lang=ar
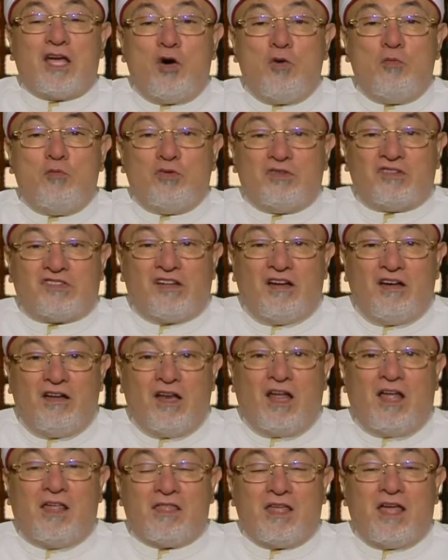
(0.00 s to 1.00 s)
يوم
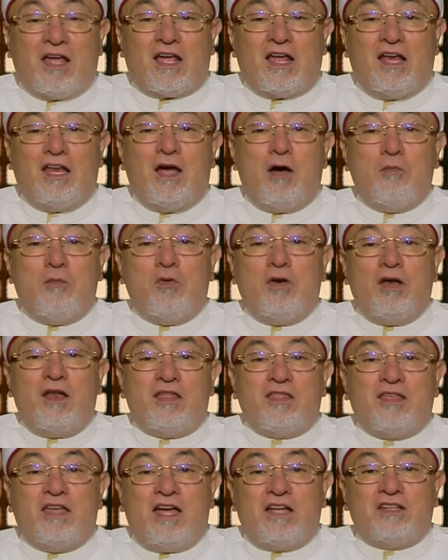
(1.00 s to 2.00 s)
صالح ذاك اليوم
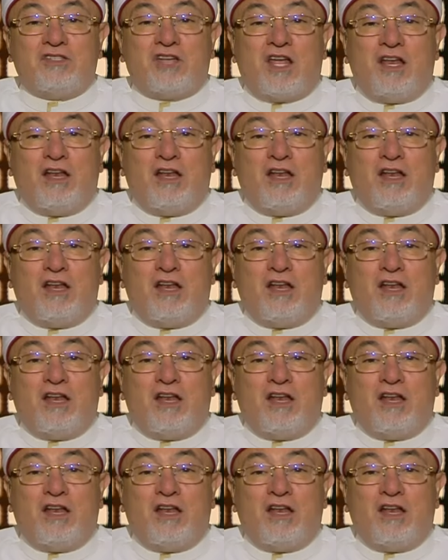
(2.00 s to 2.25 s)
الذي أنجى